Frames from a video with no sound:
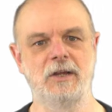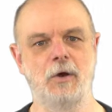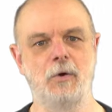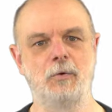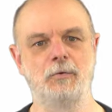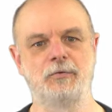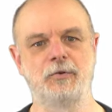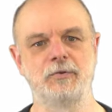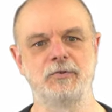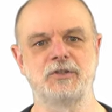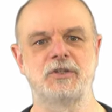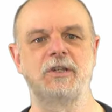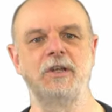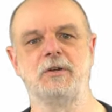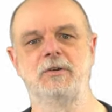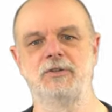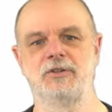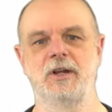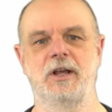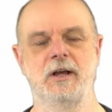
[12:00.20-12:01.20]
タ保存してい
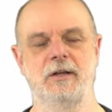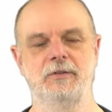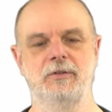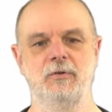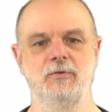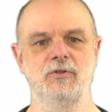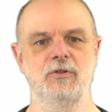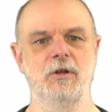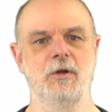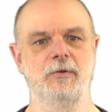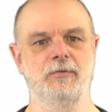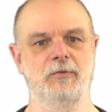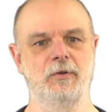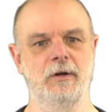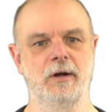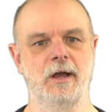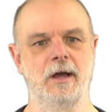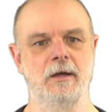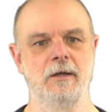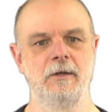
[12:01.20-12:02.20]
る時間としては、そ
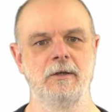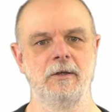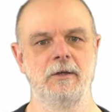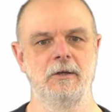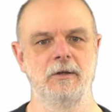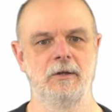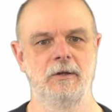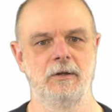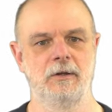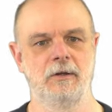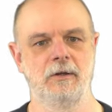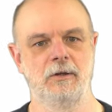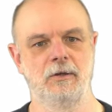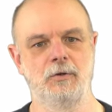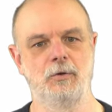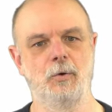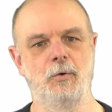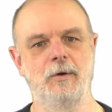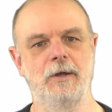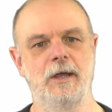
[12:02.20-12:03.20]
れが
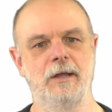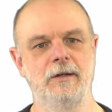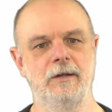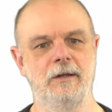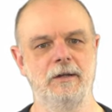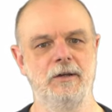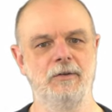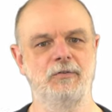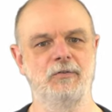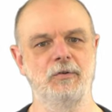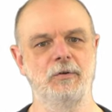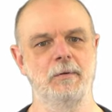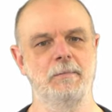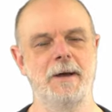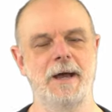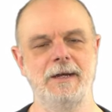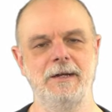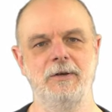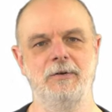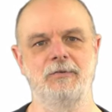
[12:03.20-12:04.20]
合計にする
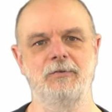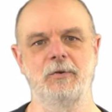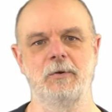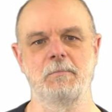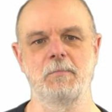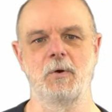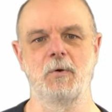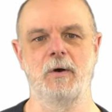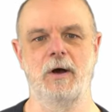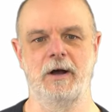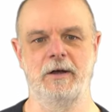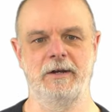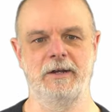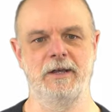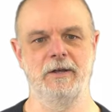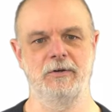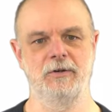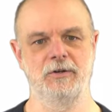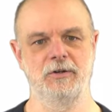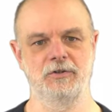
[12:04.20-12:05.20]
場合にはそれもあり
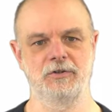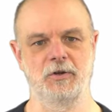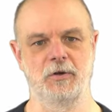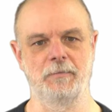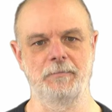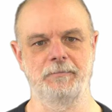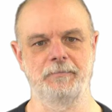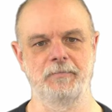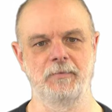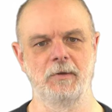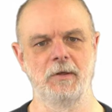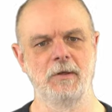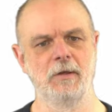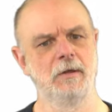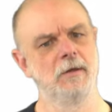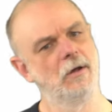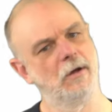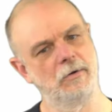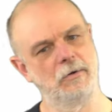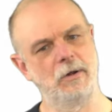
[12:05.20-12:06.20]
得るでしょ
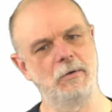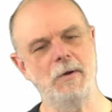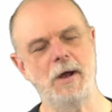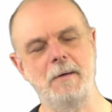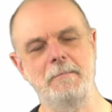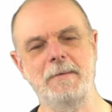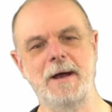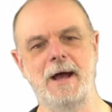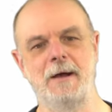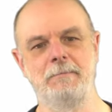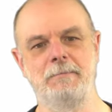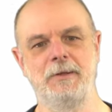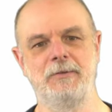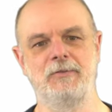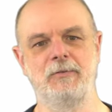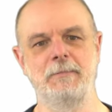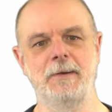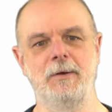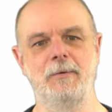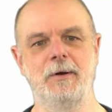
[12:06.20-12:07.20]
う。あるいは、まあ、3
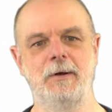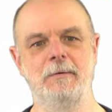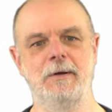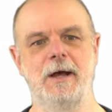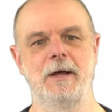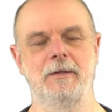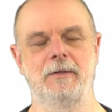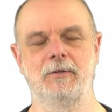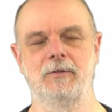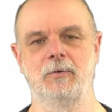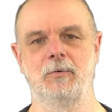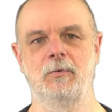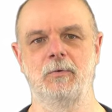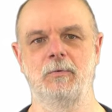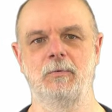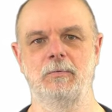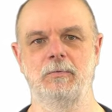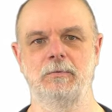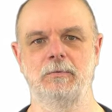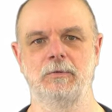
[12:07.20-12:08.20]
つ目は、
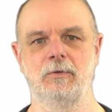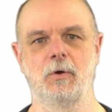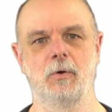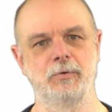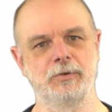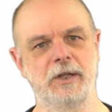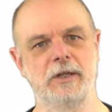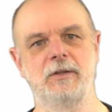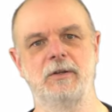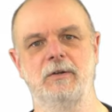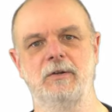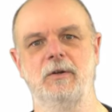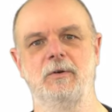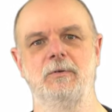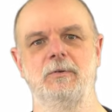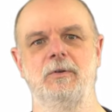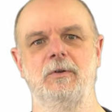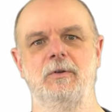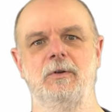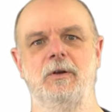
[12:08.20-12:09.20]
コンテンツ
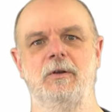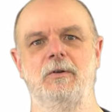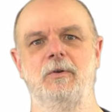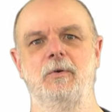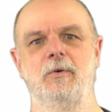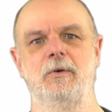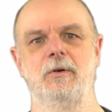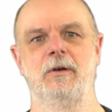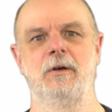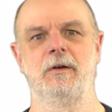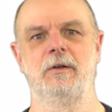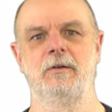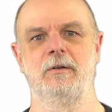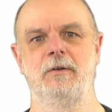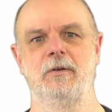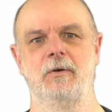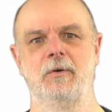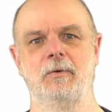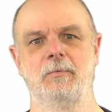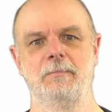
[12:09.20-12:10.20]
ののの
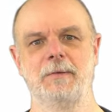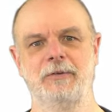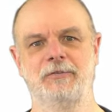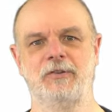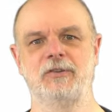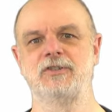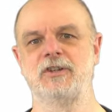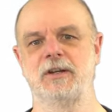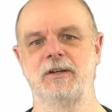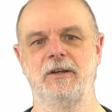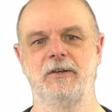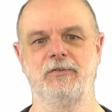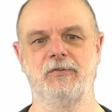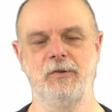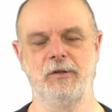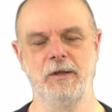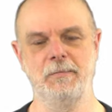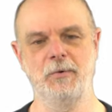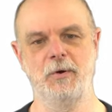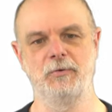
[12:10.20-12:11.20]
のメッセージングにつ
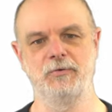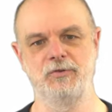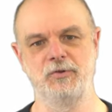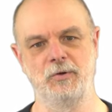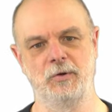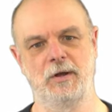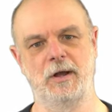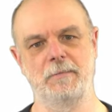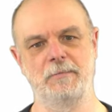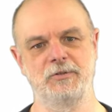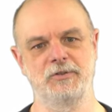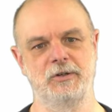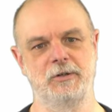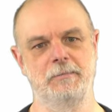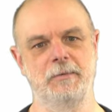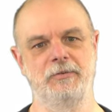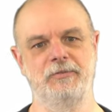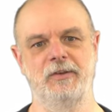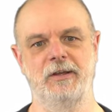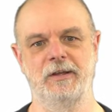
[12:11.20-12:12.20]
いても重要かもしれ
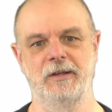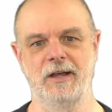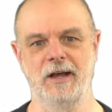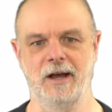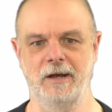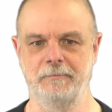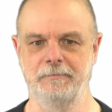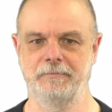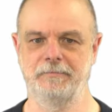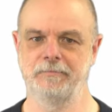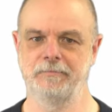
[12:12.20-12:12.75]
ませんが、